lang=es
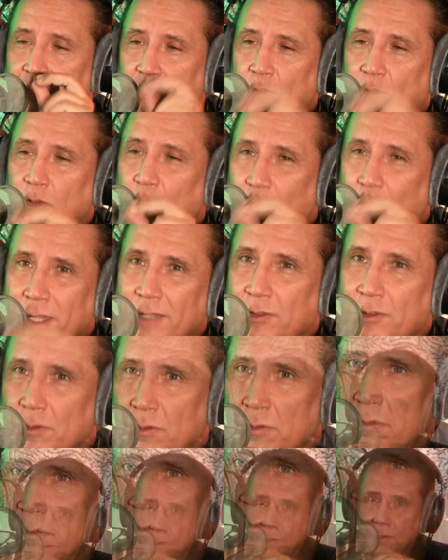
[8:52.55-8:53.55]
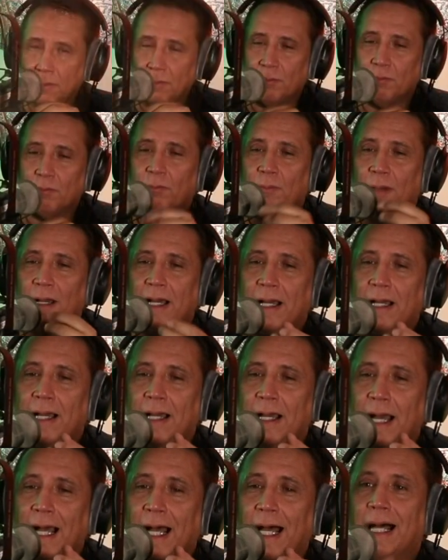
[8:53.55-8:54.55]
Todo eso
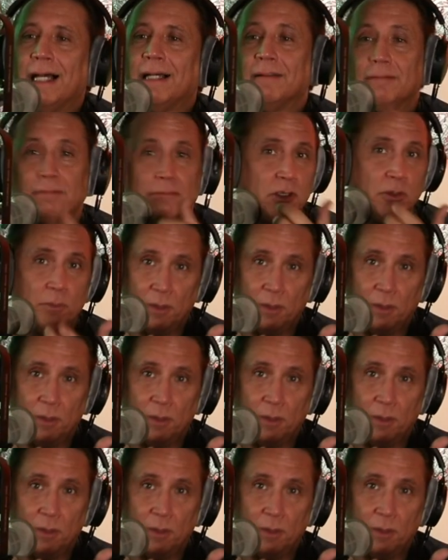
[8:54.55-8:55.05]
va a,